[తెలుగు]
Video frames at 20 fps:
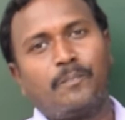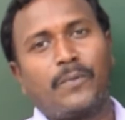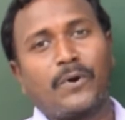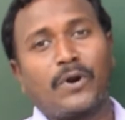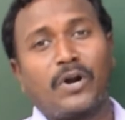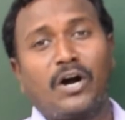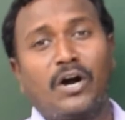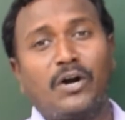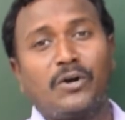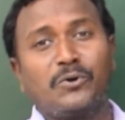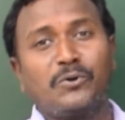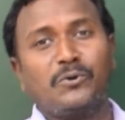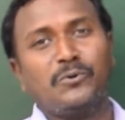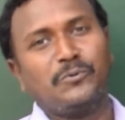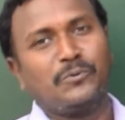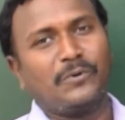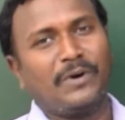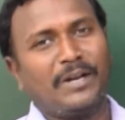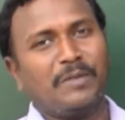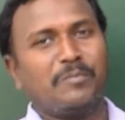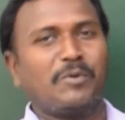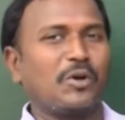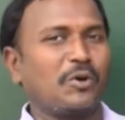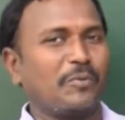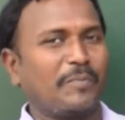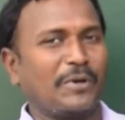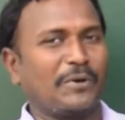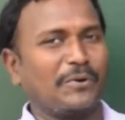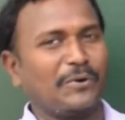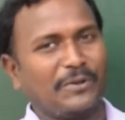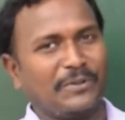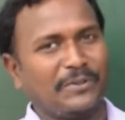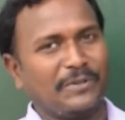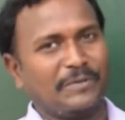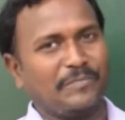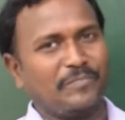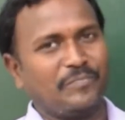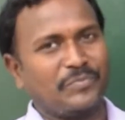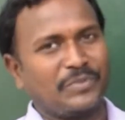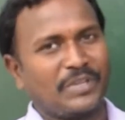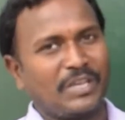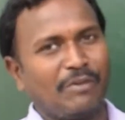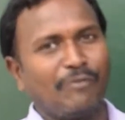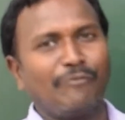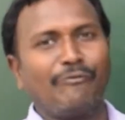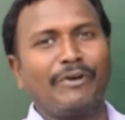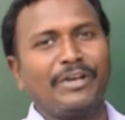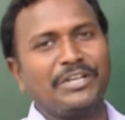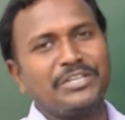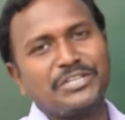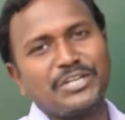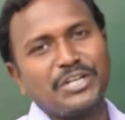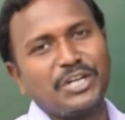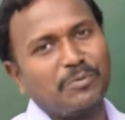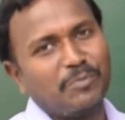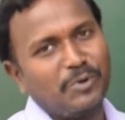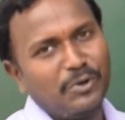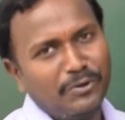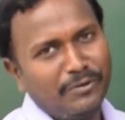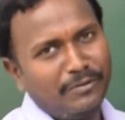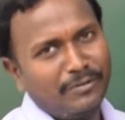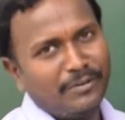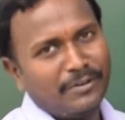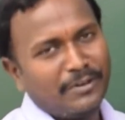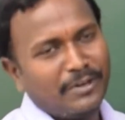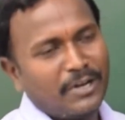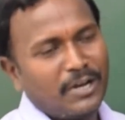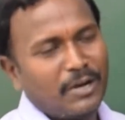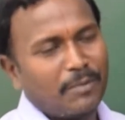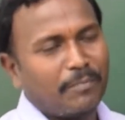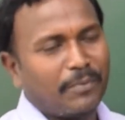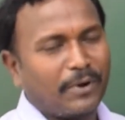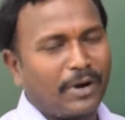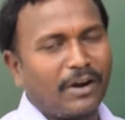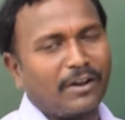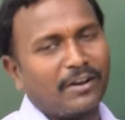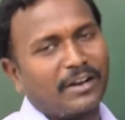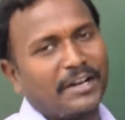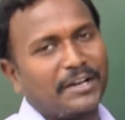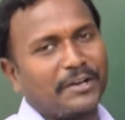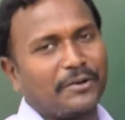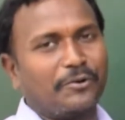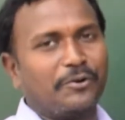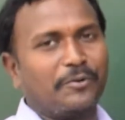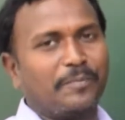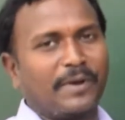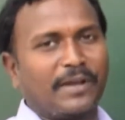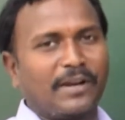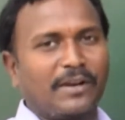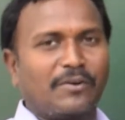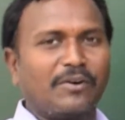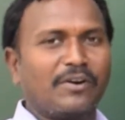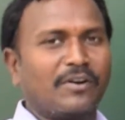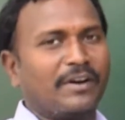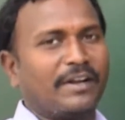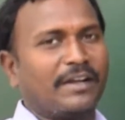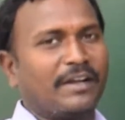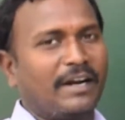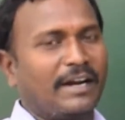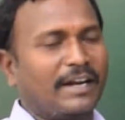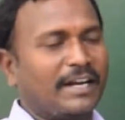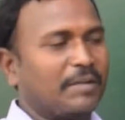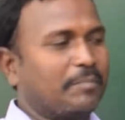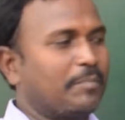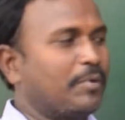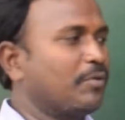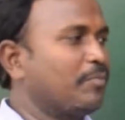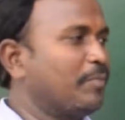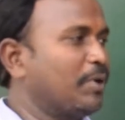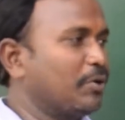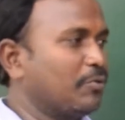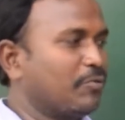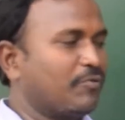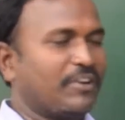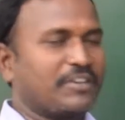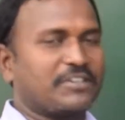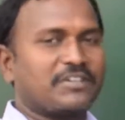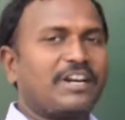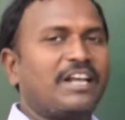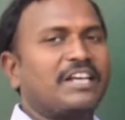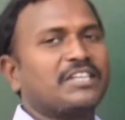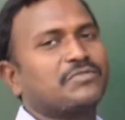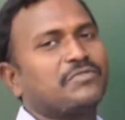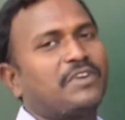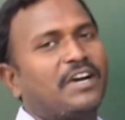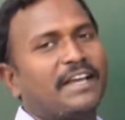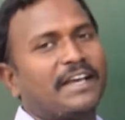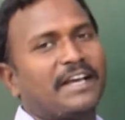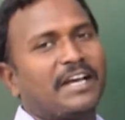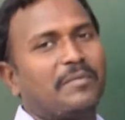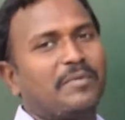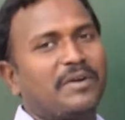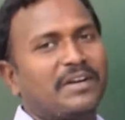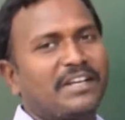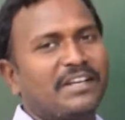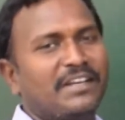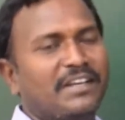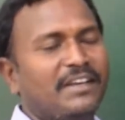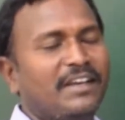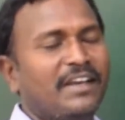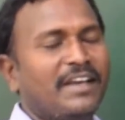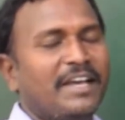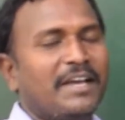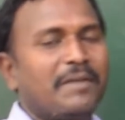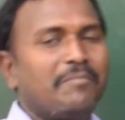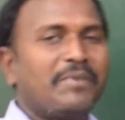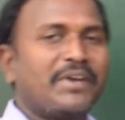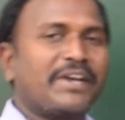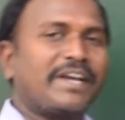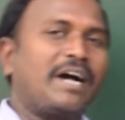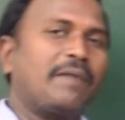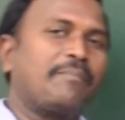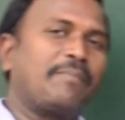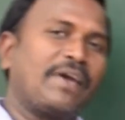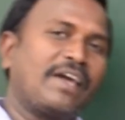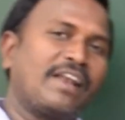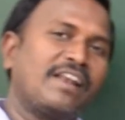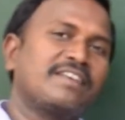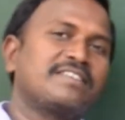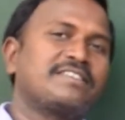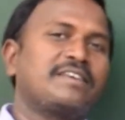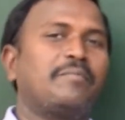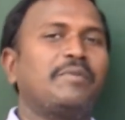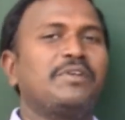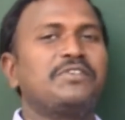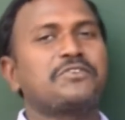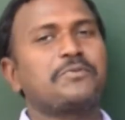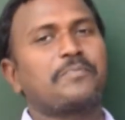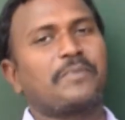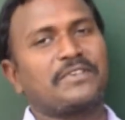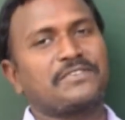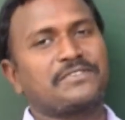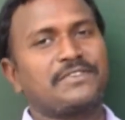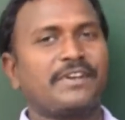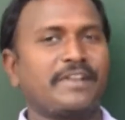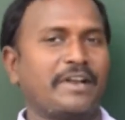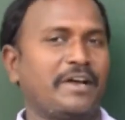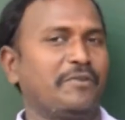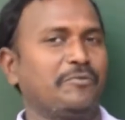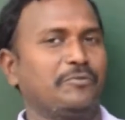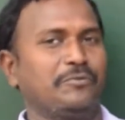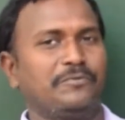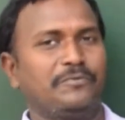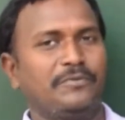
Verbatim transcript: ప్రాణులు అని మరొక పేరు కూడా ఉంది వ్యంజనములు ప్రాణులు అనే రెండు పేర్లు కూడా ఉన్నాయి అంటే ఇప్పుడు మీరు ఫస్ట్ క్లాస్ వాళ్ళే కాబట్టి మీకు ఆ పేర్లకు సంబంధించిన ప్రశ్నలు రావు